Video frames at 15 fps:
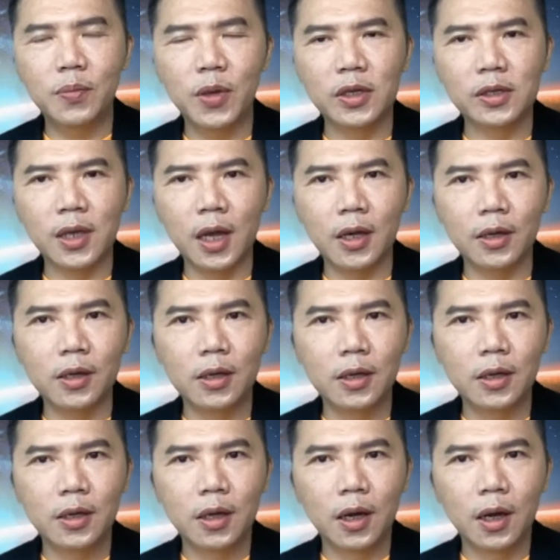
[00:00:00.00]
本上，
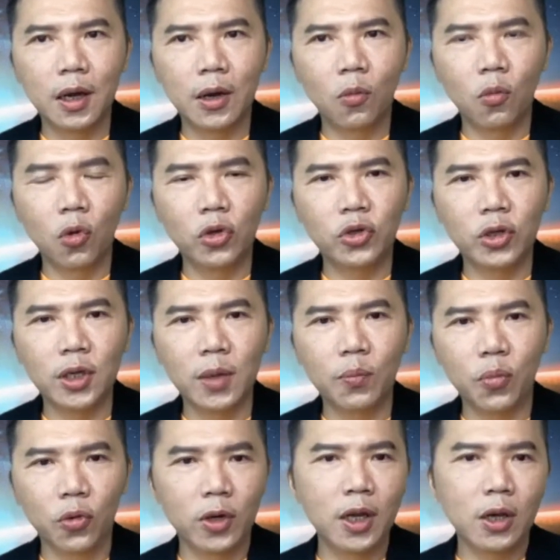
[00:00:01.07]
呃，我觉得
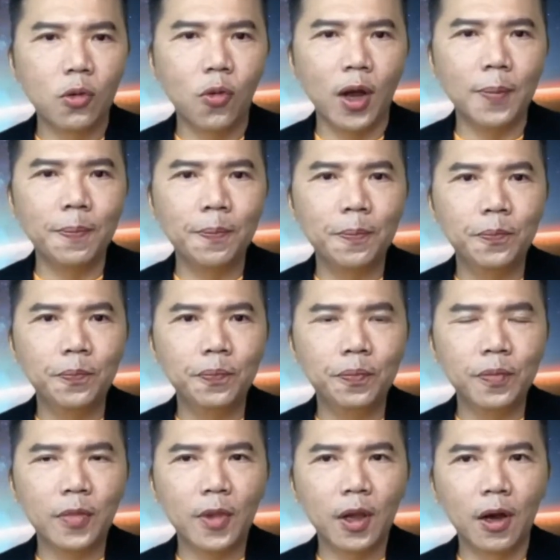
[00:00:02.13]
不乐观，
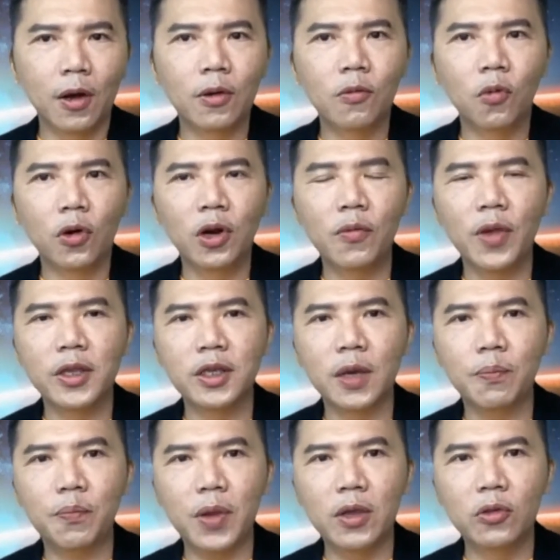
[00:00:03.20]
哦，我认为这个
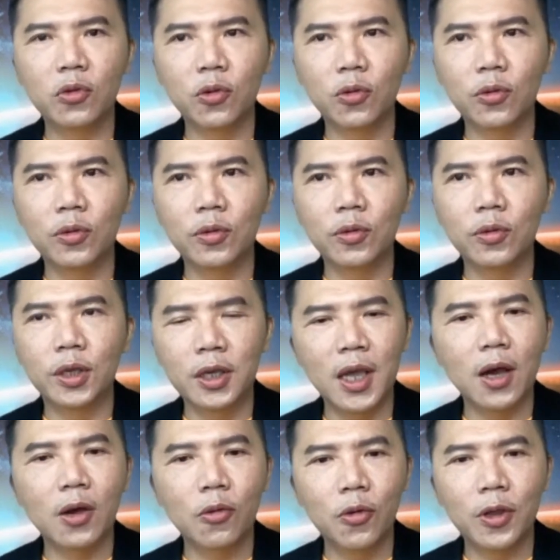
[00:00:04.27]
病毒一
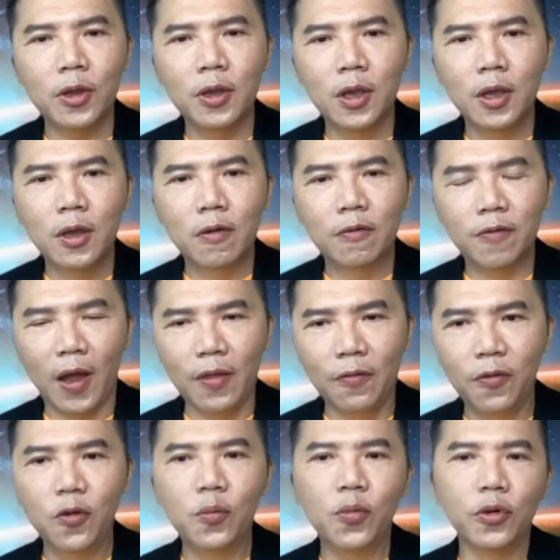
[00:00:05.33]
样会反
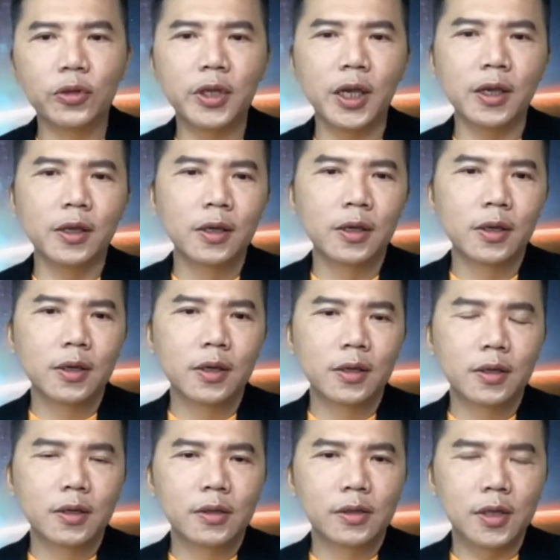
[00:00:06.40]
复不定，
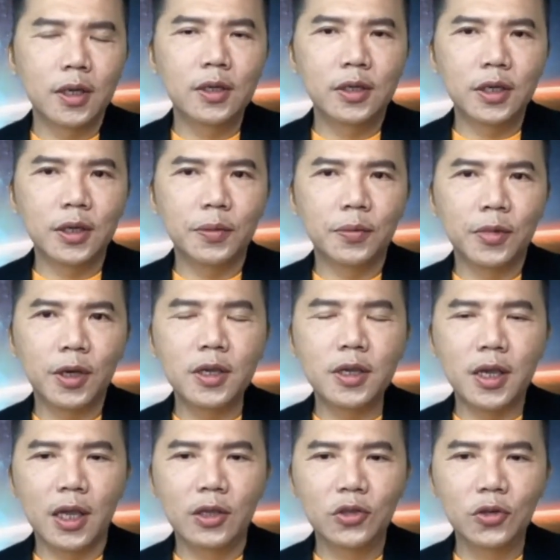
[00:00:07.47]
甚至更
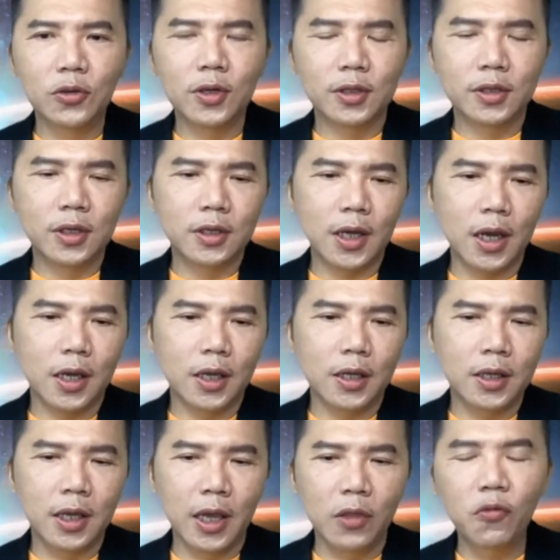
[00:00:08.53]
严重的是在
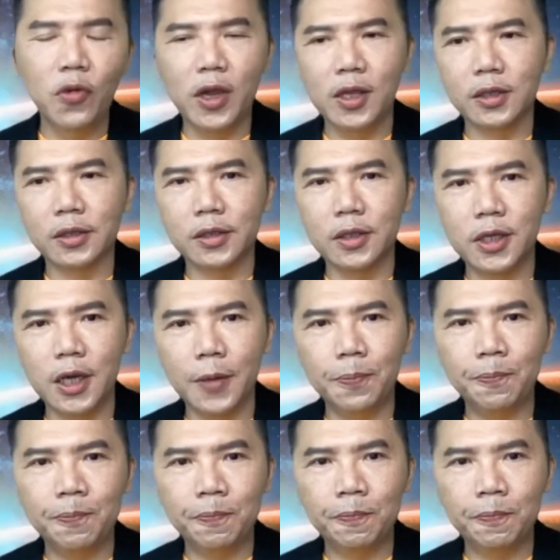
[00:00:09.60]
年尾的时间。